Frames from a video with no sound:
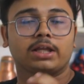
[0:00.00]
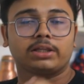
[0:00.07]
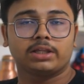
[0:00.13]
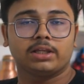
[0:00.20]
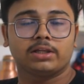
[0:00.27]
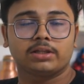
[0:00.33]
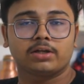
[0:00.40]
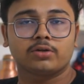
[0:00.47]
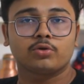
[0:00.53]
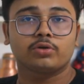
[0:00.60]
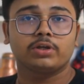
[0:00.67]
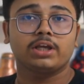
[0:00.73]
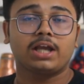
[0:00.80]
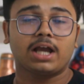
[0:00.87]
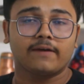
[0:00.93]
का सेंसर जो
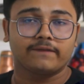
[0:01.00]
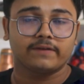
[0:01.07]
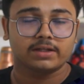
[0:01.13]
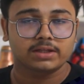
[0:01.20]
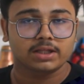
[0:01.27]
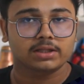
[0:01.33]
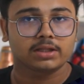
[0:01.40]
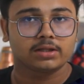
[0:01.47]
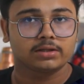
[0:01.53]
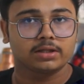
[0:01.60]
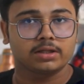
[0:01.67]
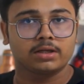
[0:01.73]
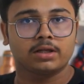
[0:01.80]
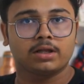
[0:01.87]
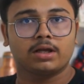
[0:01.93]
कि काफ़ी अच्छा
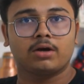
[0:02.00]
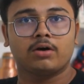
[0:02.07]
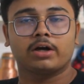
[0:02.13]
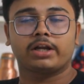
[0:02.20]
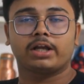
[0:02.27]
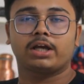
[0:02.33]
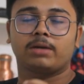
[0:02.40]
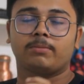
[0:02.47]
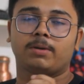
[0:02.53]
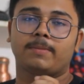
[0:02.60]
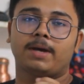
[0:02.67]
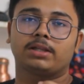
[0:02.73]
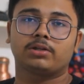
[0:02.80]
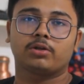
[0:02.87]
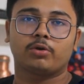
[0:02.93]
सेंसर है और अगर मैं
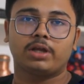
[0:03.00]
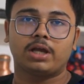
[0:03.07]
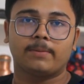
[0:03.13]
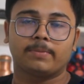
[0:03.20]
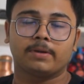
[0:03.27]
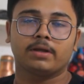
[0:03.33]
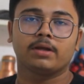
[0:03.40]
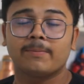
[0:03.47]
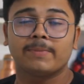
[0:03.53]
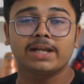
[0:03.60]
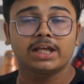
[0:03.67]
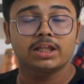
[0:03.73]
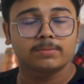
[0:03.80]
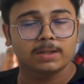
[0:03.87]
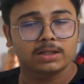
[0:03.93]
बात करूँ यहाँ पे
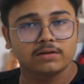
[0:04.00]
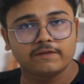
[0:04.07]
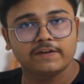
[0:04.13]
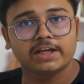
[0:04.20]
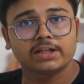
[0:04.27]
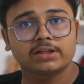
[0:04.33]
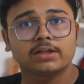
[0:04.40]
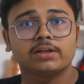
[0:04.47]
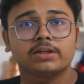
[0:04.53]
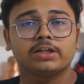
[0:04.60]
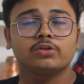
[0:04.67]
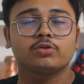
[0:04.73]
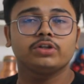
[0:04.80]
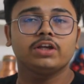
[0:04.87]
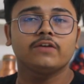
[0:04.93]
कैमरे की स्पेसिफिकेशंस
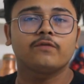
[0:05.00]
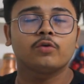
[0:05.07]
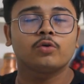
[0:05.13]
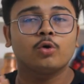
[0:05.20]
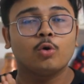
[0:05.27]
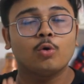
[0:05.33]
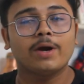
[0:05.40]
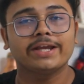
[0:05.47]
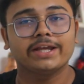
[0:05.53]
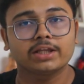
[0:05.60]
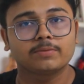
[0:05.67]
की तो ये फ़ोन ओ